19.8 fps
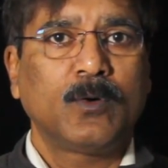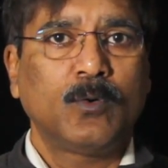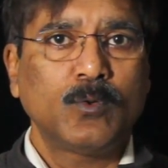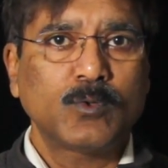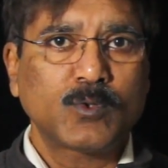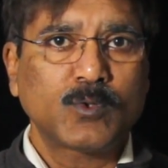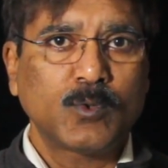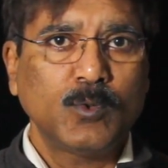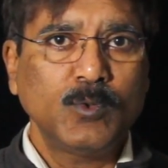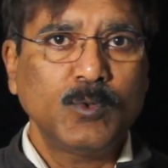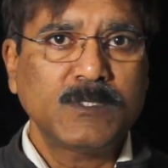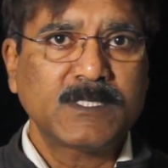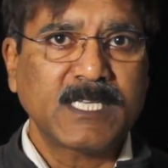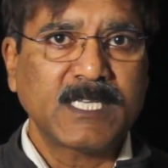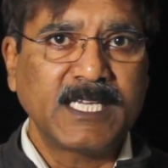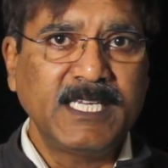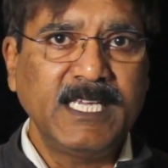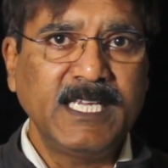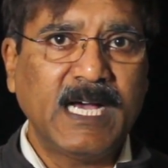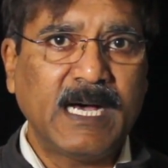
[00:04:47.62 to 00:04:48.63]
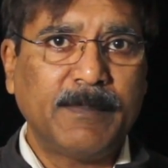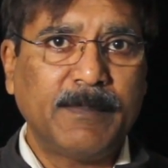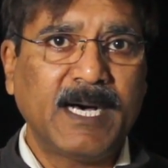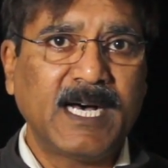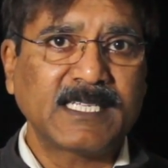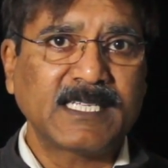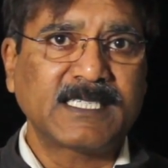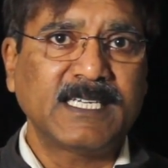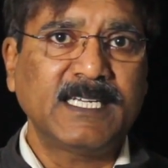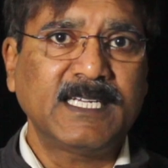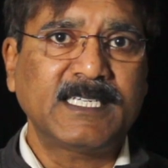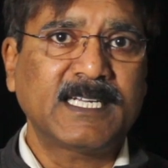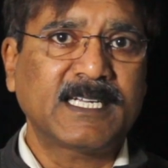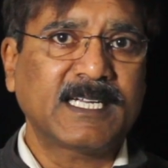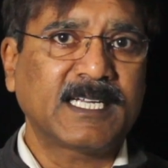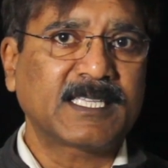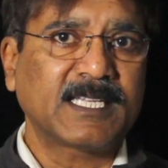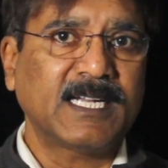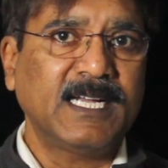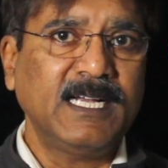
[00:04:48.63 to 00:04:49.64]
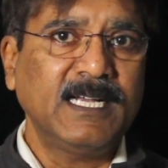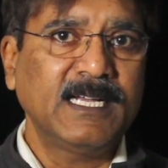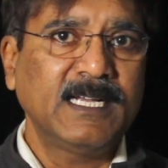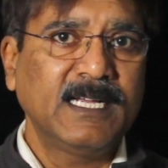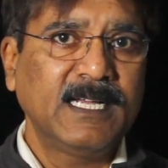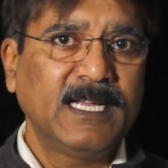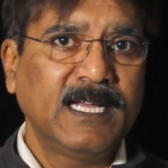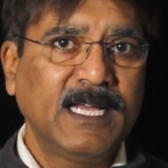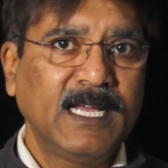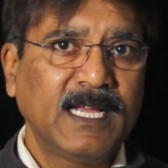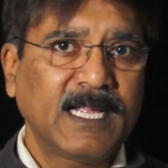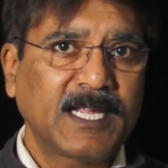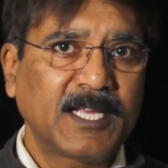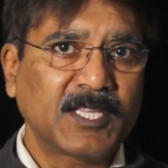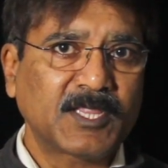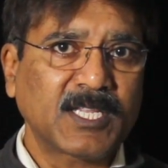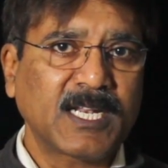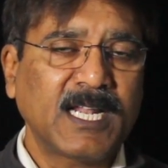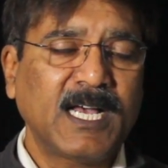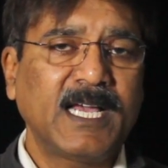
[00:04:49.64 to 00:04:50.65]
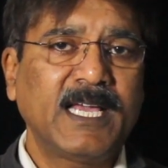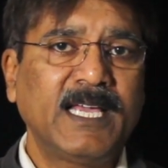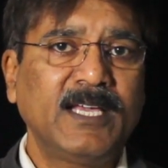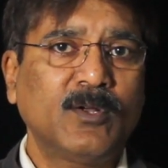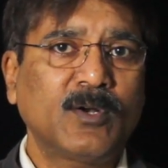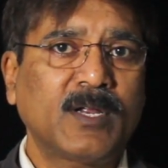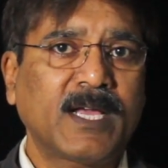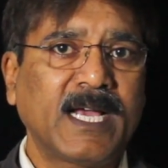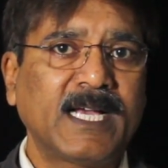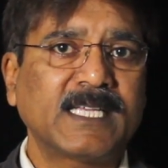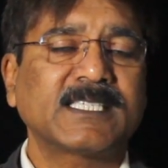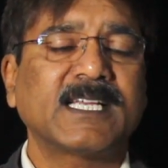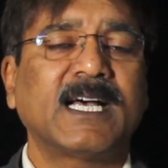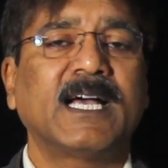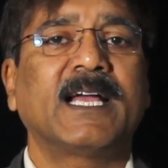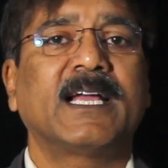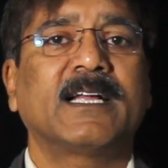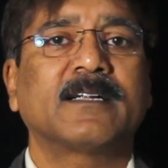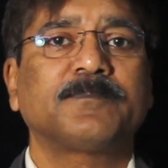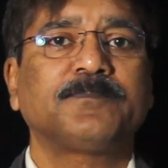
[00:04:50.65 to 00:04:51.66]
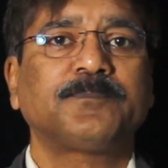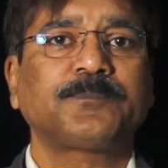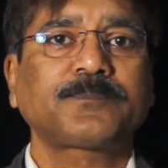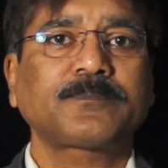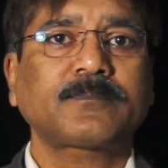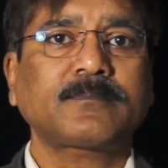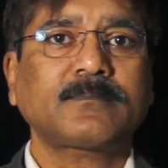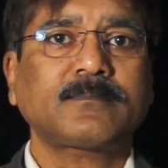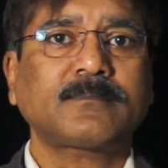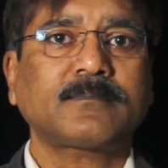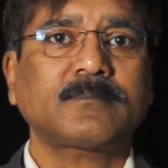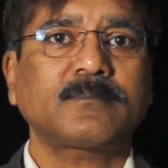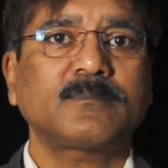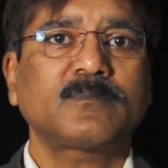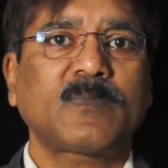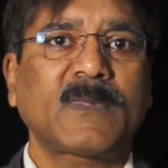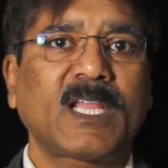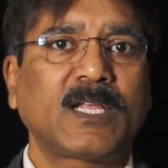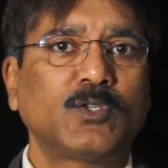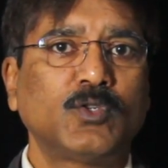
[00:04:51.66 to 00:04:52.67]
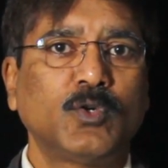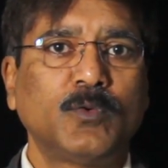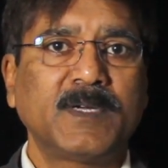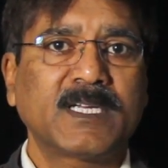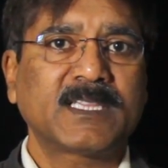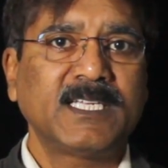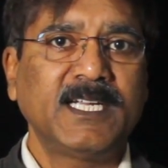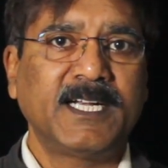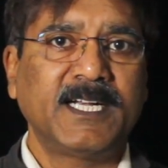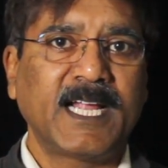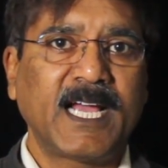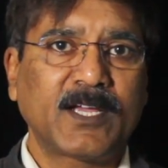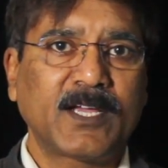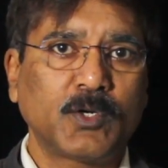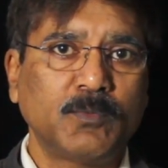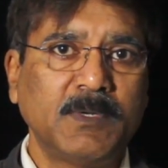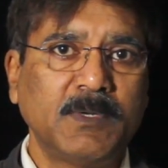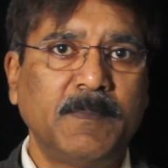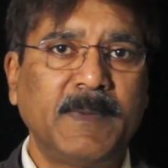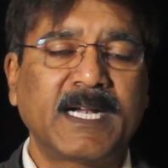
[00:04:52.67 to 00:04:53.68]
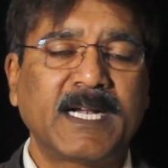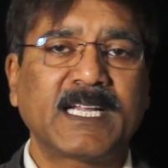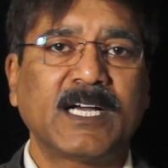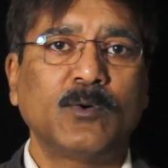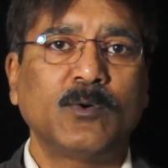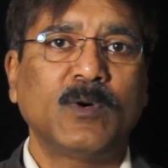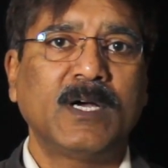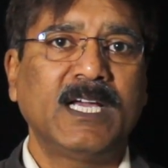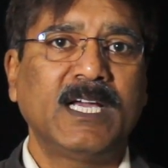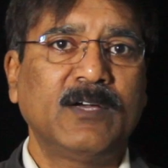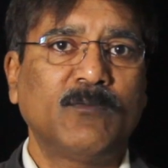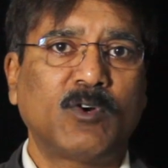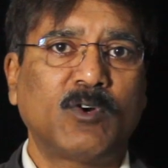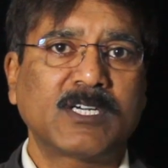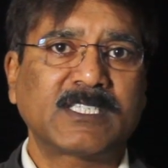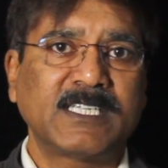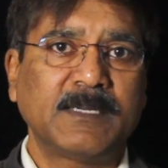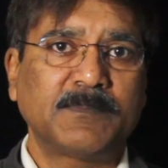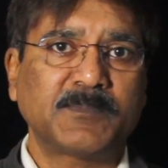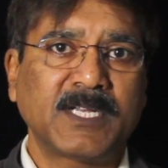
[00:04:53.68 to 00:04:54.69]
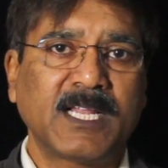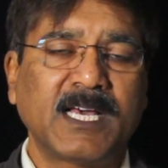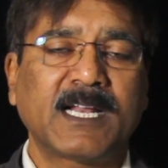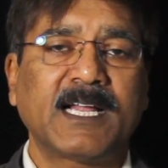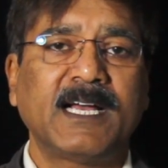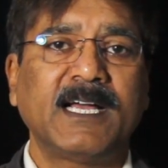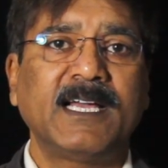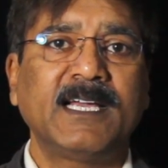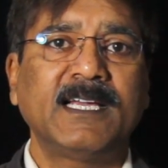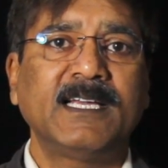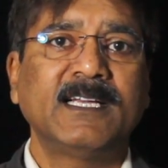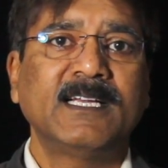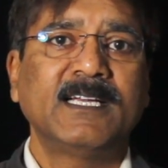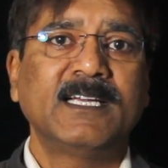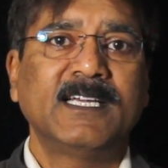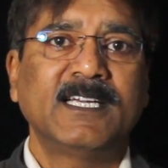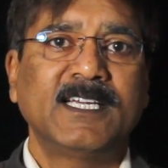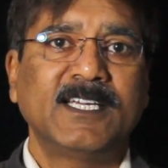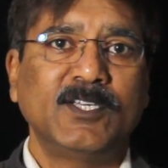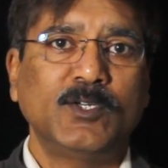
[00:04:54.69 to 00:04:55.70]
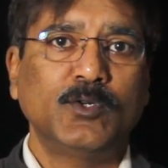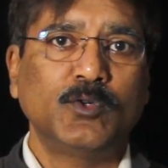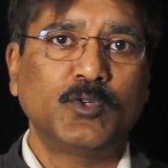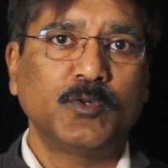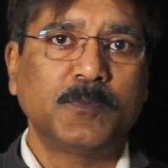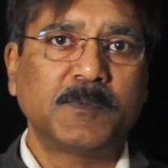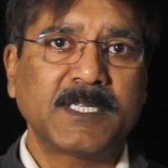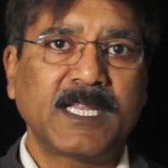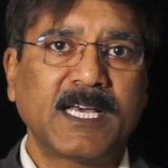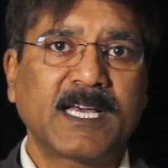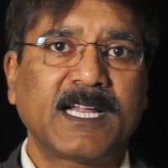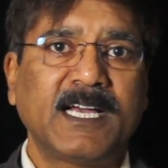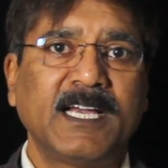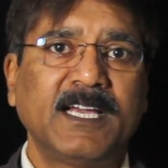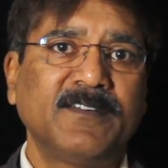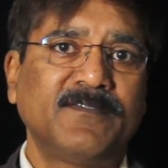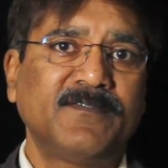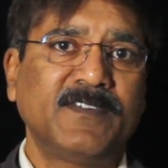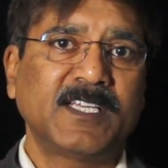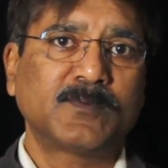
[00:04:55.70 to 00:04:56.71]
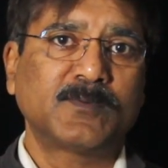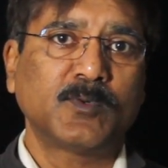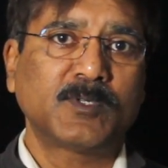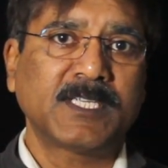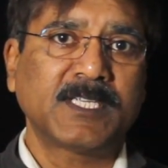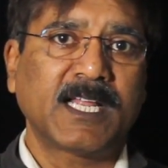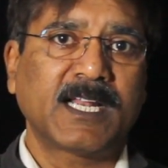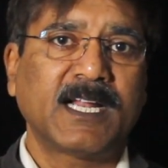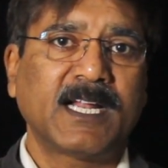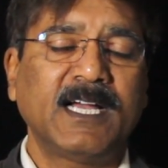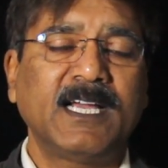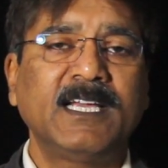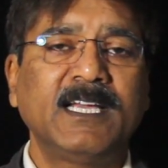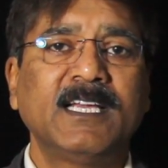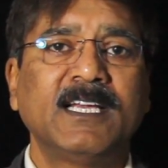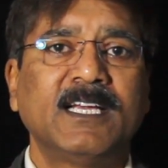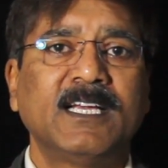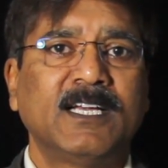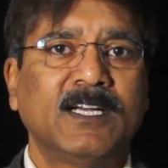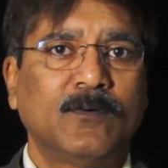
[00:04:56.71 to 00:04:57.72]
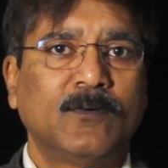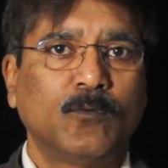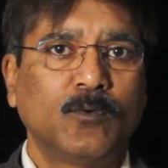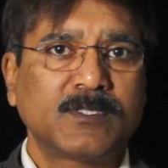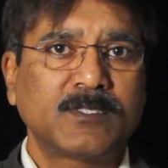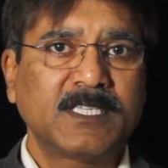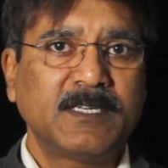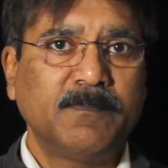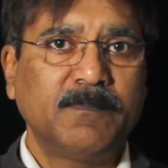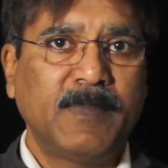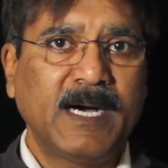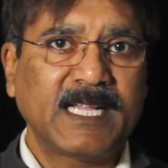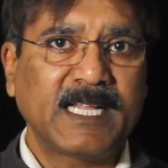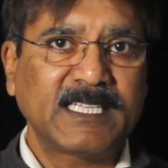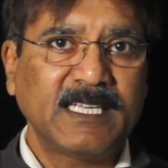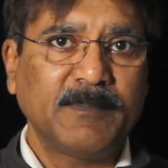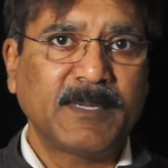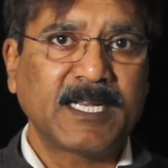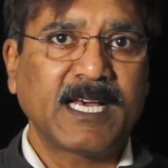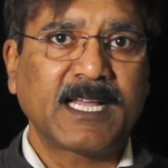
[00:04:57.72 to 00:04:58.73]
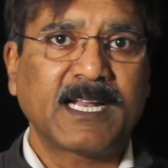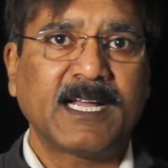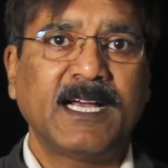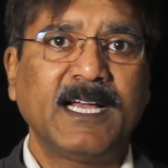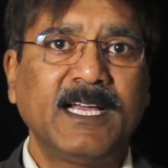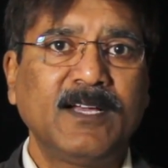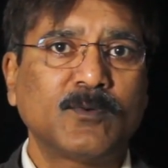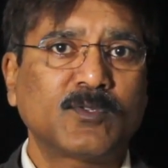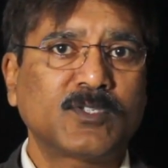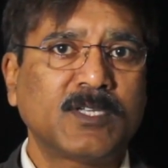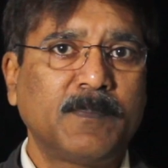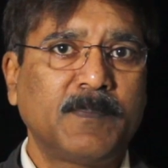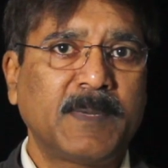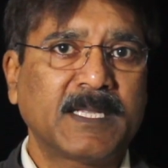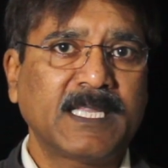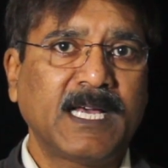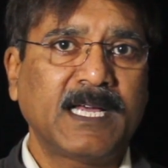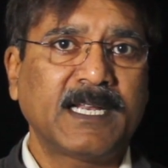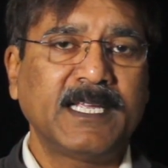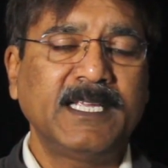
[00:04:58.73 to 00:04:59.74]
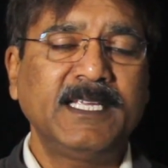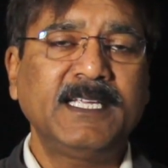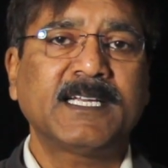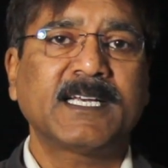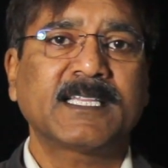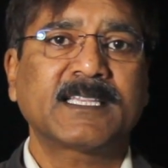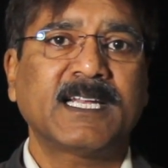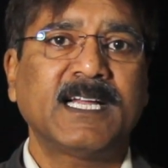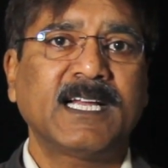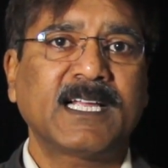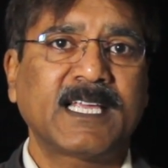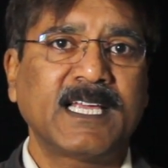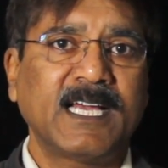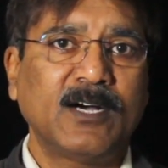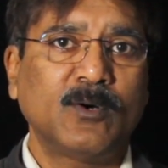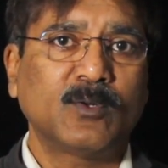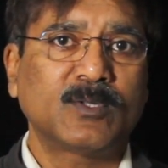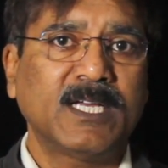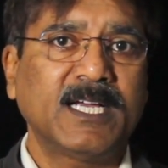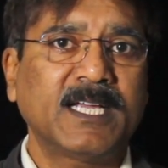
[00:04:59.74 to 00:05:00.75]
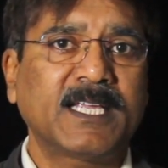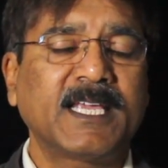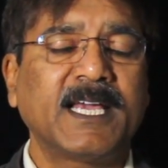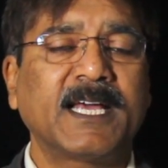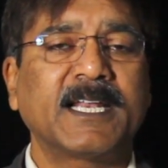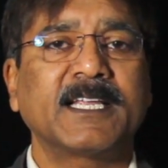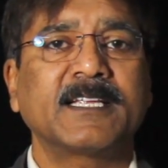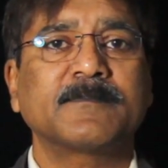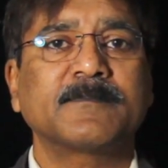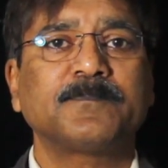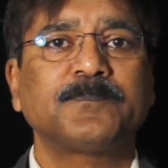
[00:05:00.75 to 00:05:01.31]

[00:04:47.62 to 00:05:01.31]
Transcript: उसको सही आभास है कि खतरा कितना है और कैसा है जो व्यक्ति ड्राइंग रूम में बैठा हुआ है व्हाट्सएप चला रहा है यूट्यूब चला रहा है फेसबुक चला रहा है वो सिर्फ बातें बना रहा है उसे पता नहीं खतरा क्या होता है क्या है